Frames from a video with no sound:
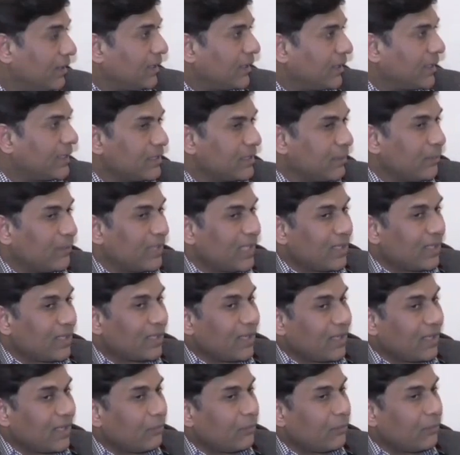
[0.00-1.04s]
कि जब मेरा
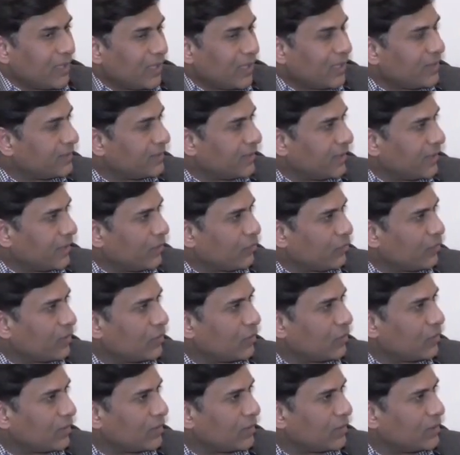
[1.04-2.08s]
कलाम पढ़ा जाए
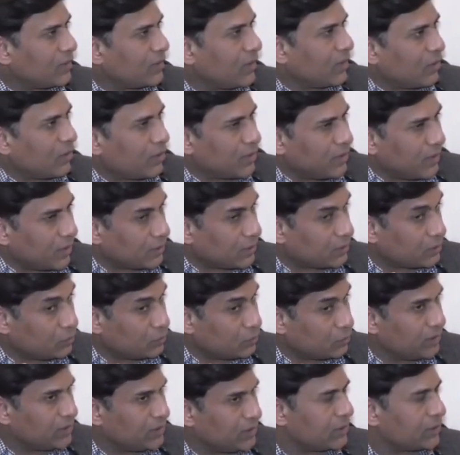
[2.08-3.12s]
उसे तवज्जा और
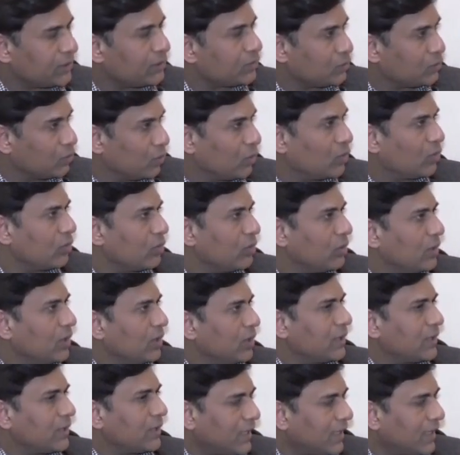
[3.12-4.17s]
यकसुई से सुनो
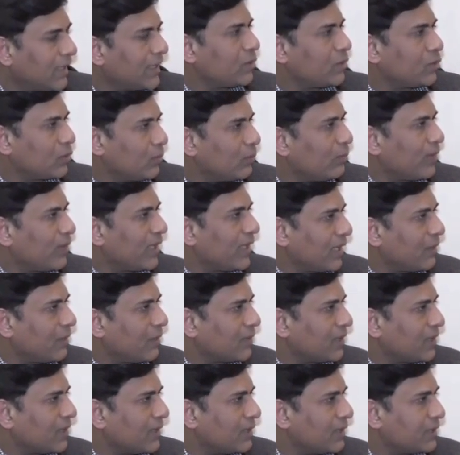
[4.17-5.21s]
ताकि तुम पे
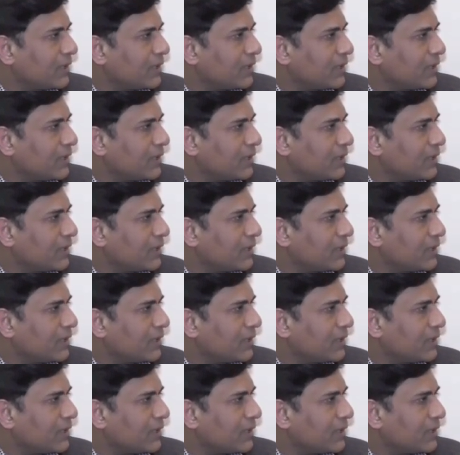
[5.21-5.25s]
रहम किया